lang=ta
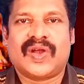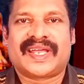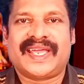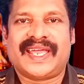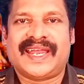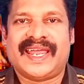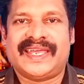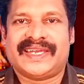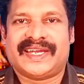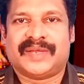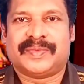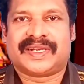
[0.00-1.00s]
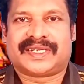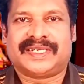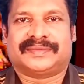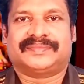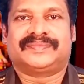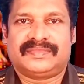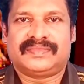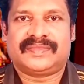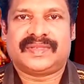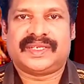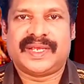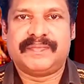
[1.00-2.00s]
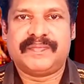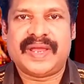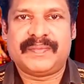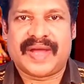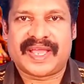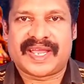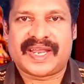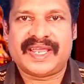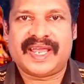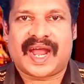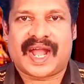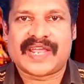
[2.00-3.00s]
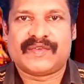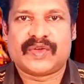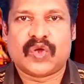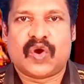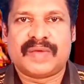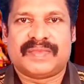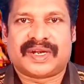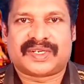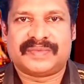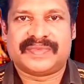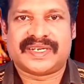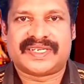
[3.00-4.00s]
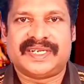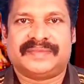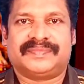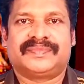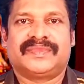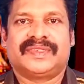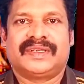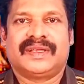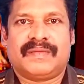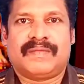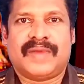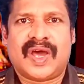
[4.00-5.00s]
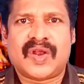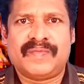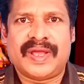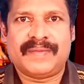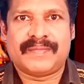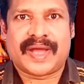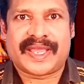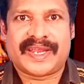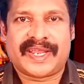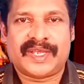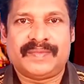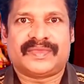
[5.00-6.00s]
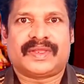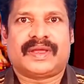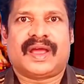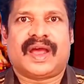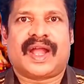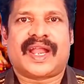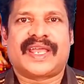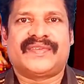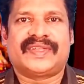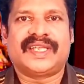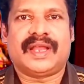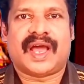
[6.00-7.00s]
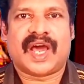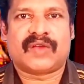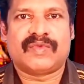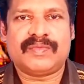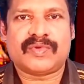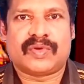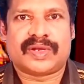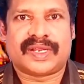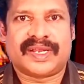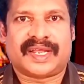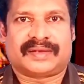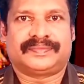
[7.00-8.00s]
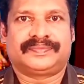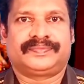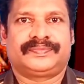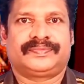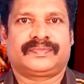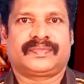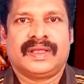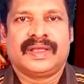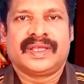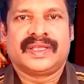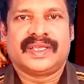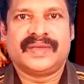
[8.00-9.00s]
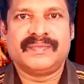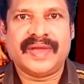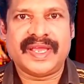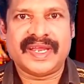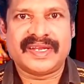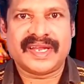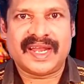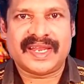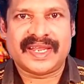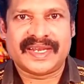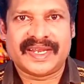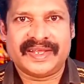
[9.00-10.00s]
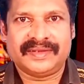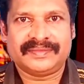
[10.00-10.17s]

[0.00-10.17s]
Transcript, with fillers: கொள்கையிலே ஈடுபட்டு இம்மை பயனை அடைவதோடு மட்டுமின்றி மறுமை பயனையும் அடைவதில் ஆர்வம் கொண்டனர் இம்மை என்றால் என்ன